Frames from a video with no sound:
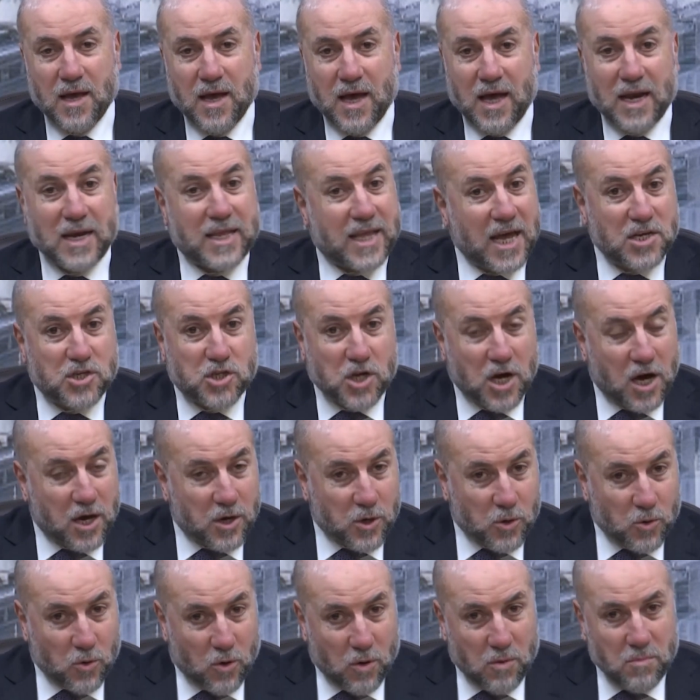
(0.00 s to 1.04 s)
هل كان
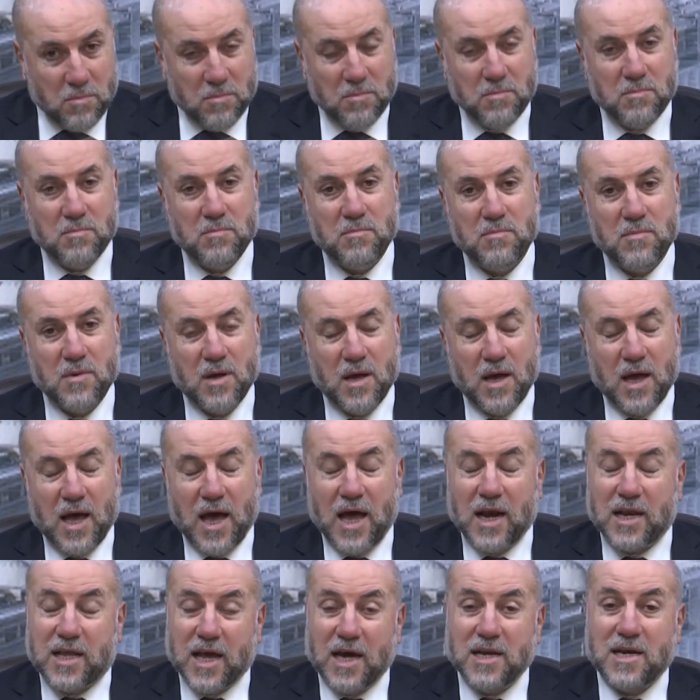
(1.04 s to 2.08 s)
شهر نوم
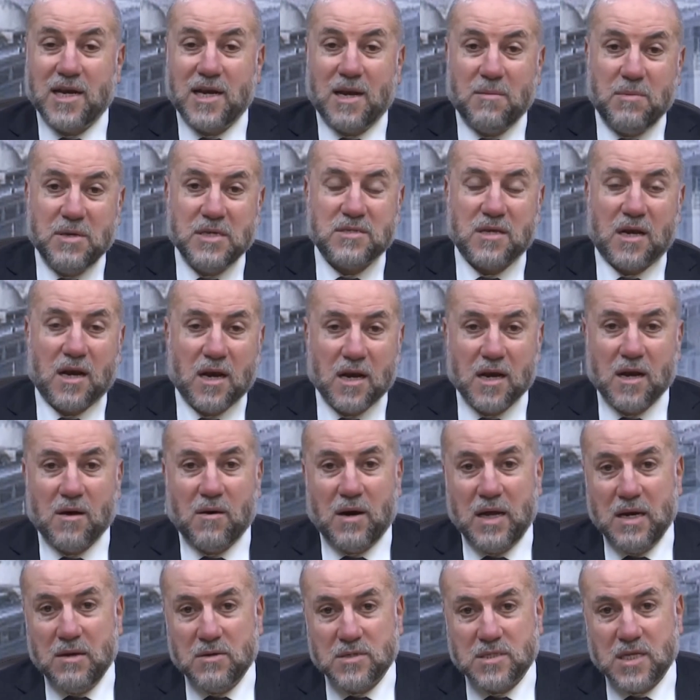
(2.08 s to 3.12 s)
هل كان النبي صلى
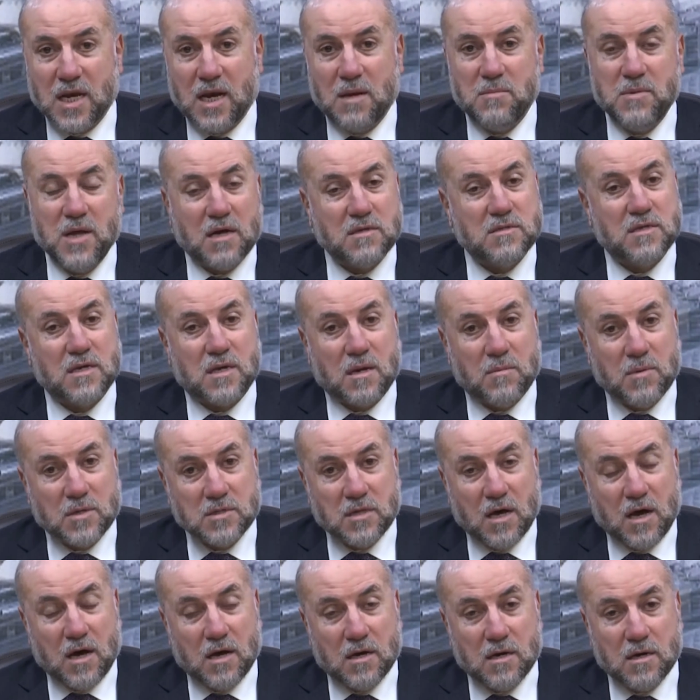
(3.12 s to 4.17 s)
الله عليه وسلم يقضي
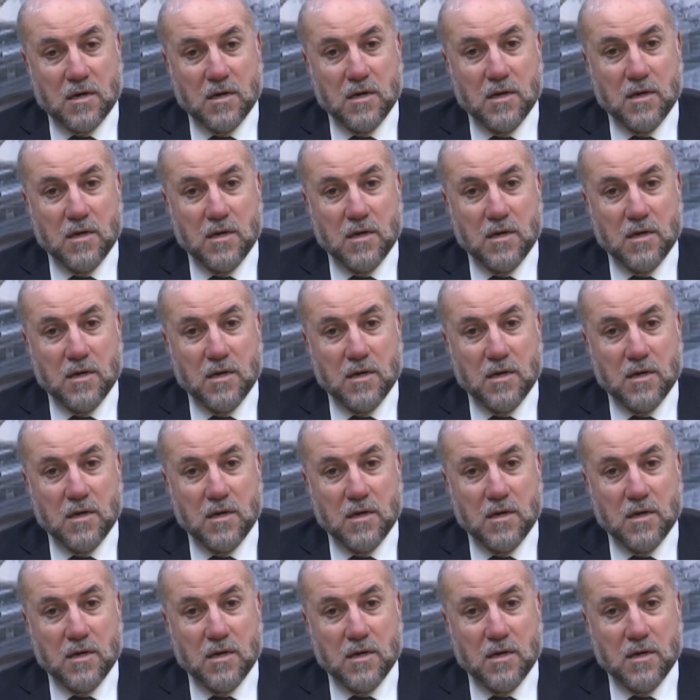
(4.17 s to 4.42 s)
رمضان